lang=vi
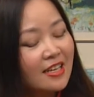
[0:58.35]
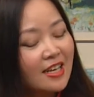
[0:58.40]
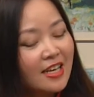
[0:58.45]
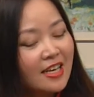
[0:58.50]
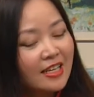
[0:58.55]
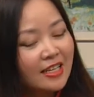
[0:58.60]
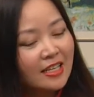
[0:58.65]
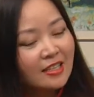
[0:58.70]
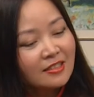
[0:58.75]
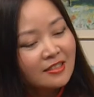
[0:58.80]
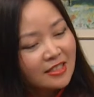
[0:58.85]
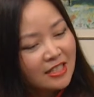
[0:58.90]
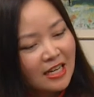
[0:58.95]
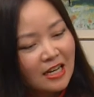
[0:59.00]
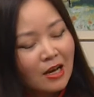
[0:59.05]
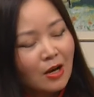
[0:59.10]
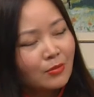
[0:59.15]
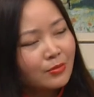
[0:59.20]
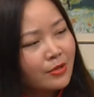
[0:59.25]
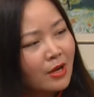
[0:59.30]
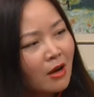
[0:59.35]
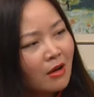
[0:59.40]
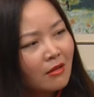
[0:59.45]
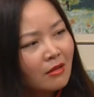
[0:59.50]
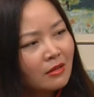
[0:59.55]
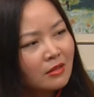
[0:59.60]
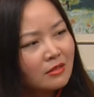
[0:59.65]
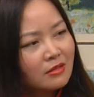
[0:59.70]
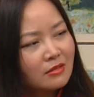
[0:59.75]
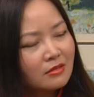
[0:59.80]
Dạ. cái người đàn ông
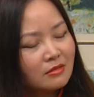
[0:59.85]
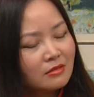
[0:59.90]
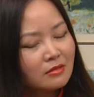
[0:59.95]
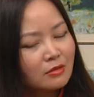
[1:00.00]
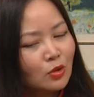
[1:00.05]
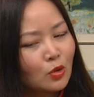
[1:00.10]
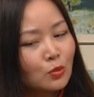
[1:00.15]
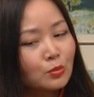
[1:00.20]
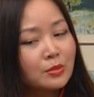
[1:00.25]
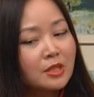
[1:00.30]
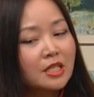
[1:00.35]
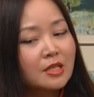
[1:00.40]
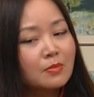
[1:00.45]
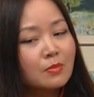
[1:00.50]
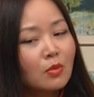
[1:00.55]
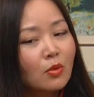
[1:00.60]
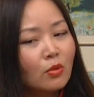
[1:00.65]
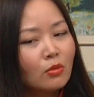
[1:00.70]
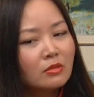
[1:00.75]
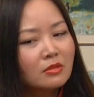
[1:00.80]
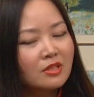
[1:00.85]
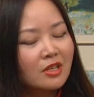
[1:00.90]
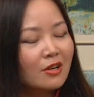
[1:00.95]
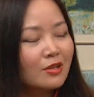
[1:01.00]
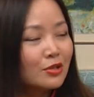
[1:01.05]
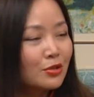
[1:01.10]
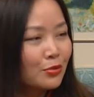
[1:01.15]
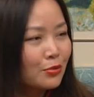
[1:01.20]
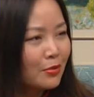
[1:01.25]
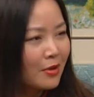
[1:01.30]
đó cũng chỉ muốn cho
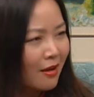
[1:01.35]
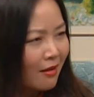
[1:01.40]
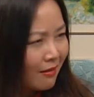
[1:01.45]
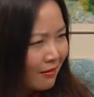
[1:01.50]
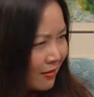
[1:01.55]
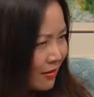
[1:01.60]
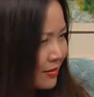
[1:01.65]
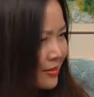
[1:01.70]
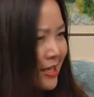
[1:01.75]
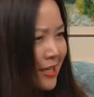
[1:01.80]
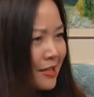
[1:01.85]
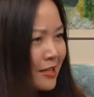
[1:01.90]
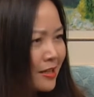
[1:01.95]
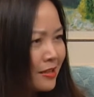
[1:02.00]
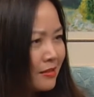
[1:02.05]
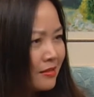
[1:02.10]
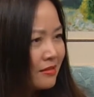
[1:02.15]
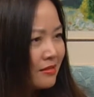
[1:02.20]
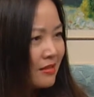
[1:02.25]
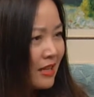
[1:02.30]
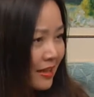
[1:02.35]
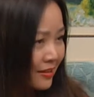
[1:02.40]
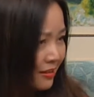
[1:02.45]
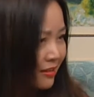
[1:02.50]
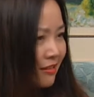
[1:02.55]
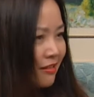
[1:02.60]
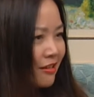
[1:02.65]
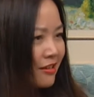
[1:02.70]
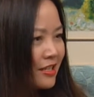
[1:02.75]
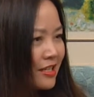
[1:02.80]
dù là họ có gia đình đã
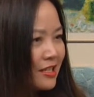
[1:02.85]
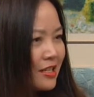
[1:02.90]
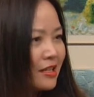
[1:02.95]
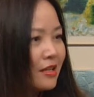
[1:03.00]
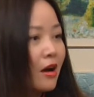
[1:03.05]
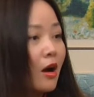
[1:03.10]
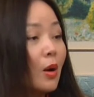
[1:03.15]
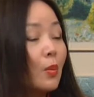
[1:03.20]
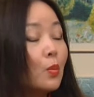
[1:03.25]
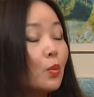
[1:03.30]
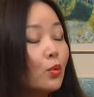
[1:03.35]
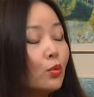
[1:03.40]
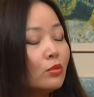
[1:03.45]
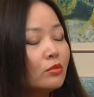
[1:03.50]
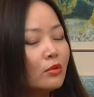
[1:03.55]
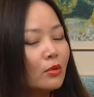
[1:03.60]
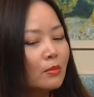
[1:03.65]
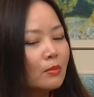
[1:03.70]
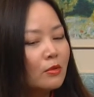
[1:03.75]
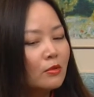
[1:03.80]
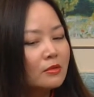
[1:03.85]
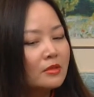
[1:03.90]
từng có gia đình ừ. họ muốn cũng muốn